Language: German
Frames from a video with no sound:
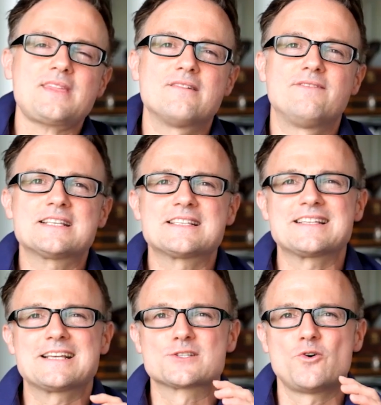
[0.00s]
was
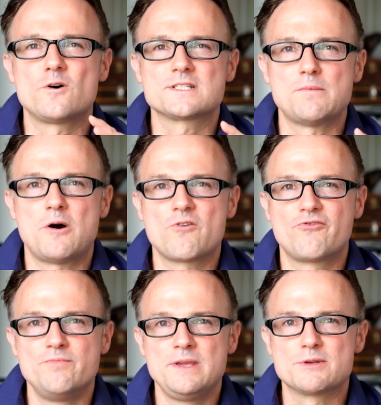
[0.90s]
Soros aber auch
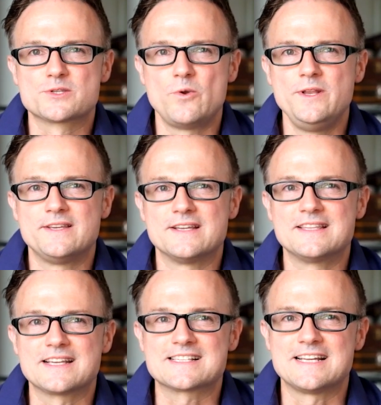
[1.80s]
für mich persönlich
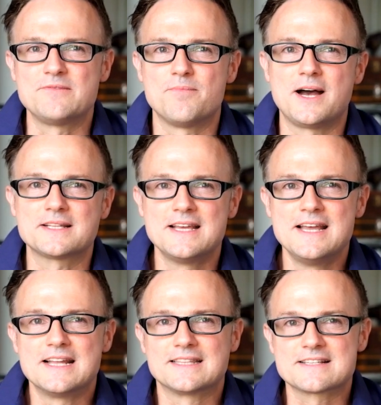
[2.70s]
interessant macht,
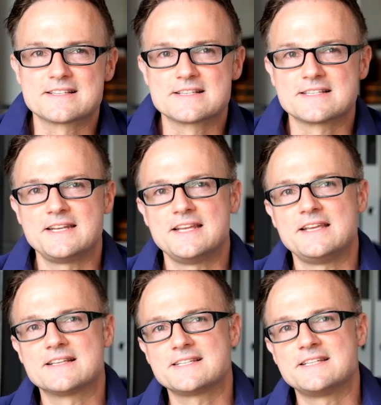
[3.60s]
das ist
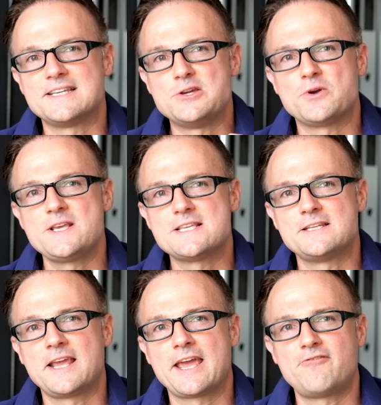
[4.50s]
seine, seine Theorie,
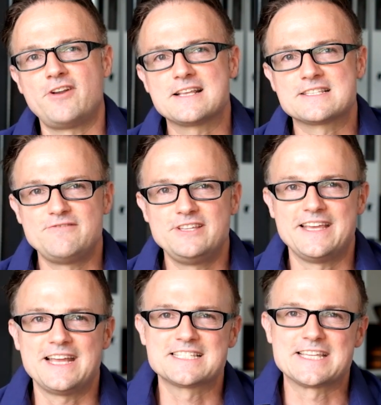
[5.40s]
seine
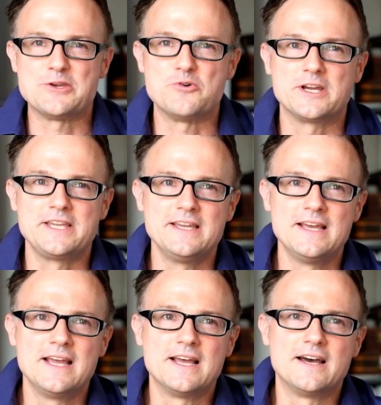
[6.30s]
Reflexivitätstheorie
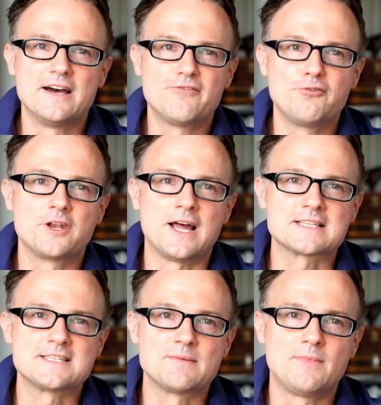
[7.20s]
äh, für den
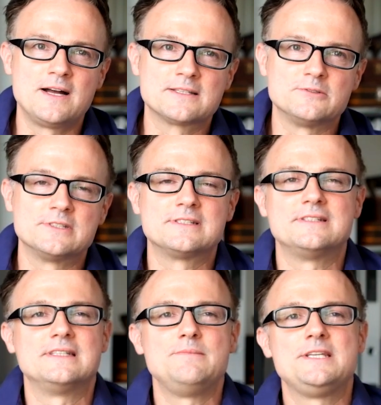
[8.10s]
Aktienmarkt und
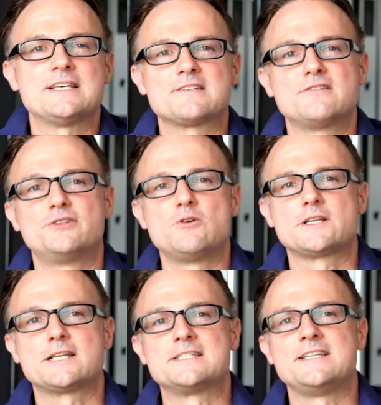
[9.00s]
nämlich, dass er davon
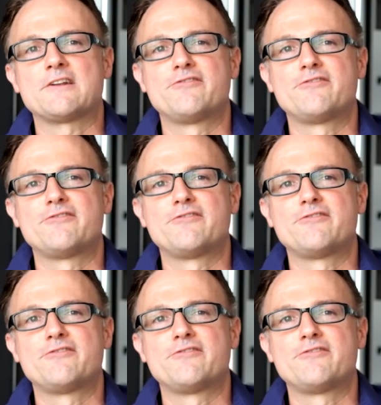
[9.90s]
ausgeht, dass es eine Art